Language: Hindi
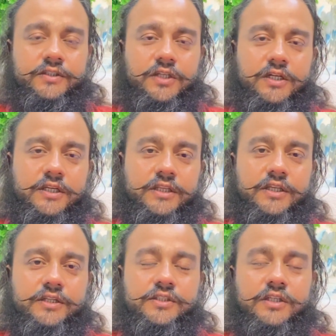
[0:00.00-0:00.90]
चल के
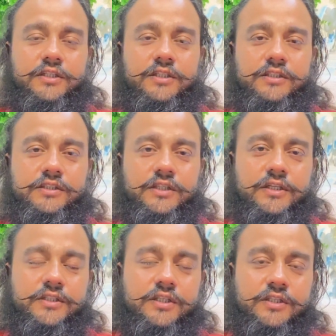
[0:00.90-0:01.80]
दर्शन
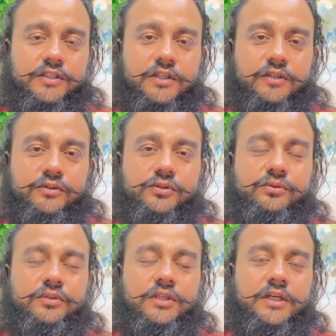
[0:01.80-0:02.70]
कीजिए सत्संग
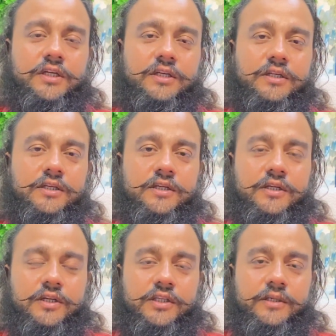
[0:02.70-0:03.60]
सुनिए
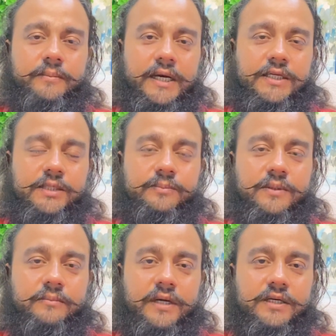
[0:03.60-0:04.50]
ये माटी
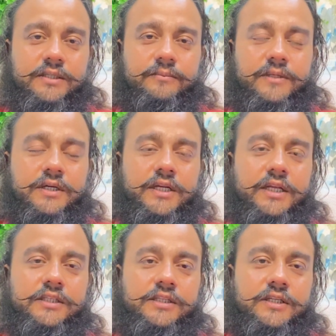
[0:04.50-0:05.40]
पर माटी मत
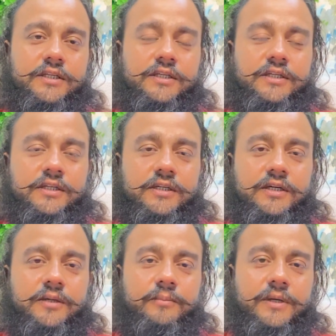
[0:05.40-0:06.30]
डालिए
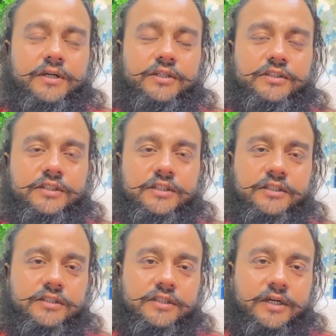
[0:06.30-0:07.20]
पंडित जी
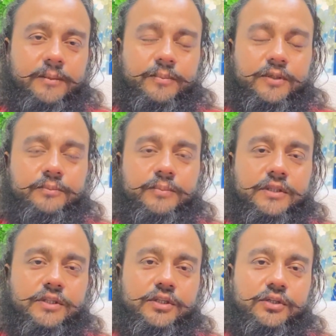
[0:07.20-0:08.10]
अपनी
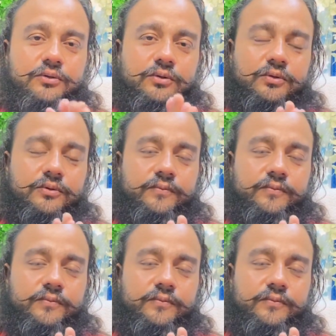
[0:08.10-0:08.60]
पत्नी को